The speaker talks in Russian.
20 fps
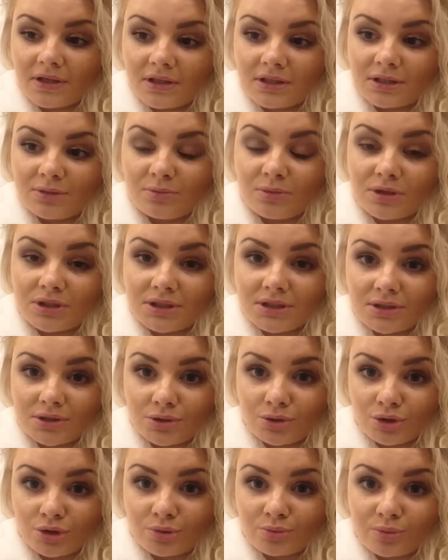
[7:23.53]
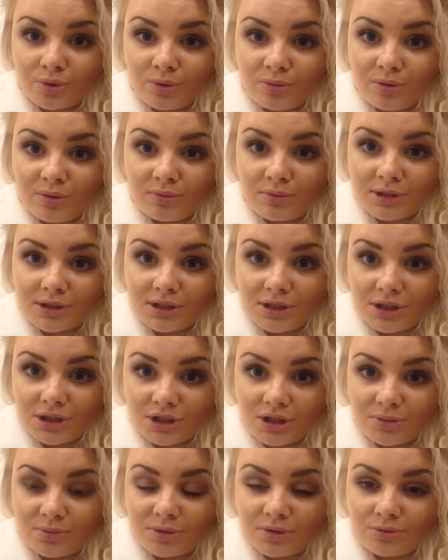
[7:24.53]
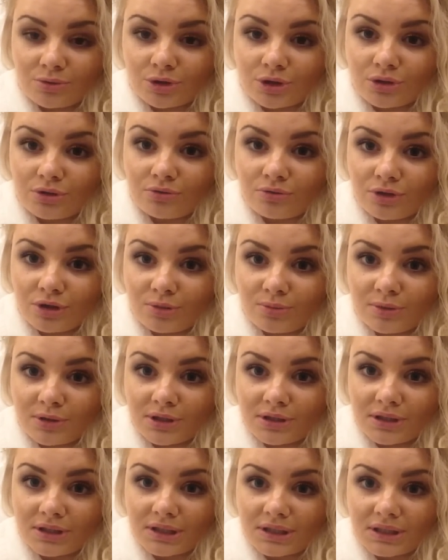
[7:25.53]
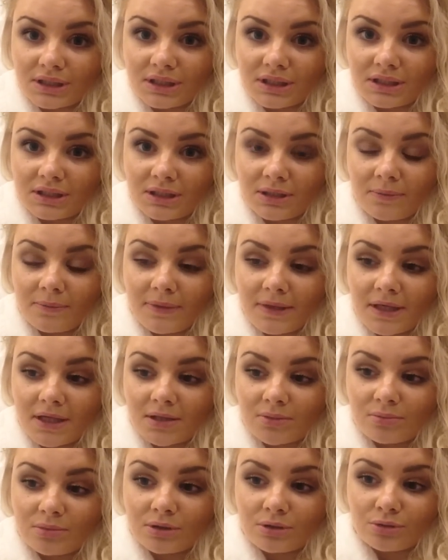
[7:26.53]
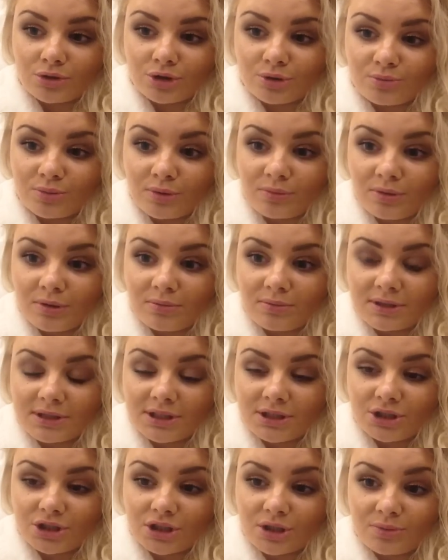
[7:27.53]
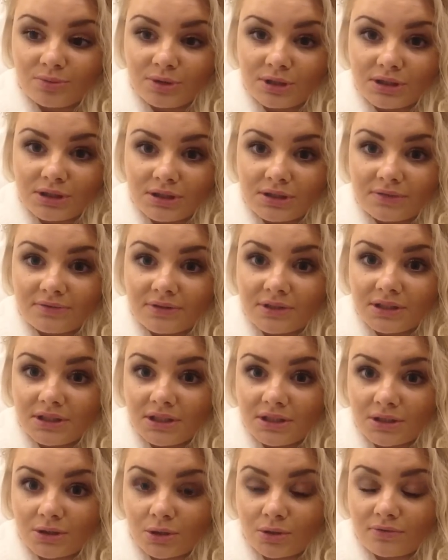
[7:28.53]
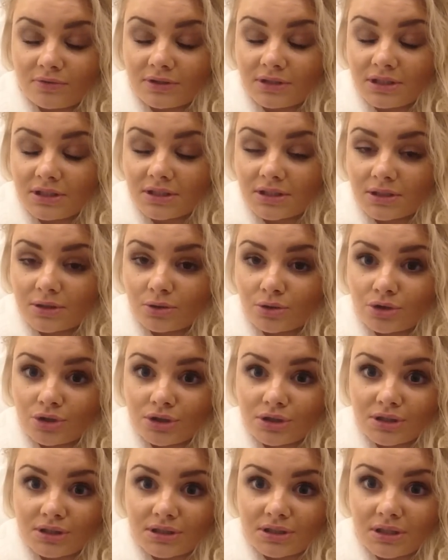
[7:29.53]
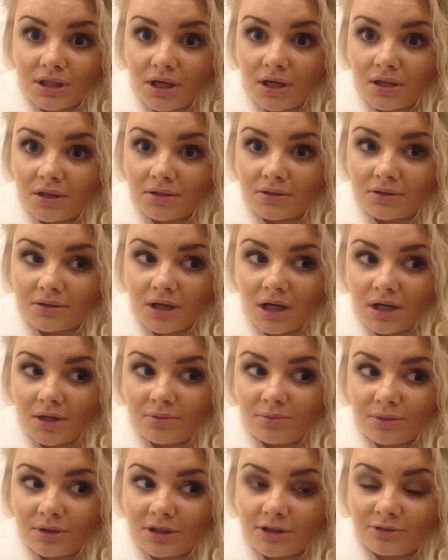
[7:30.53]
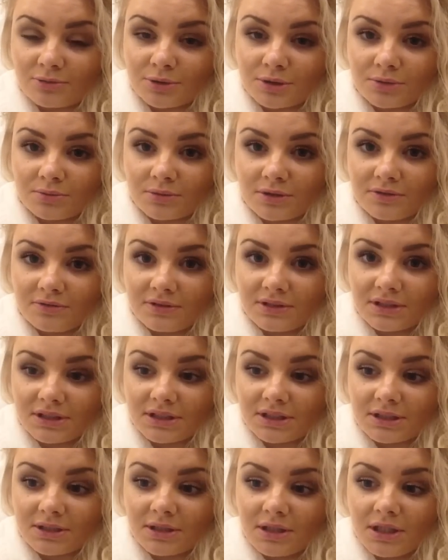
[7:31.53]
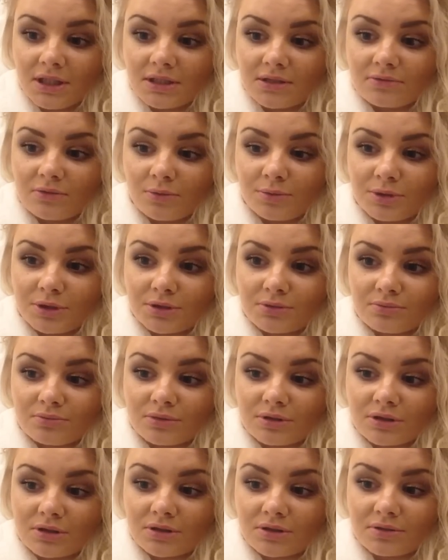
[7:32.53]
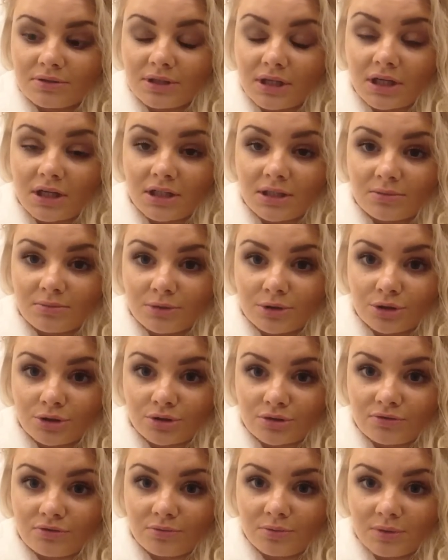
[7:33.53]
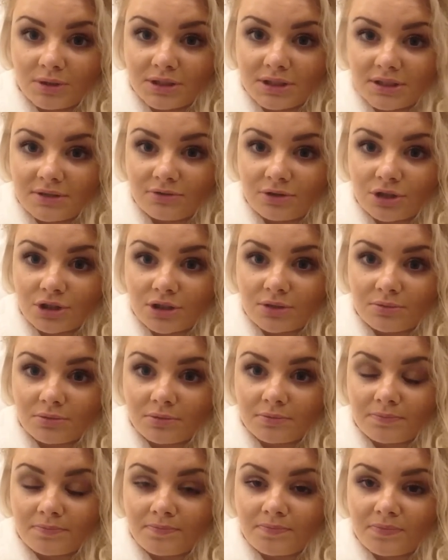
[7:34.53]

Это было сделать очень проблематично, потому что у него не было интернета, было очень проблематично объяснить водителю, водитель тоже не знал, как меня, в общем, довести. В общем, э, ехали мы еще с двумя девочками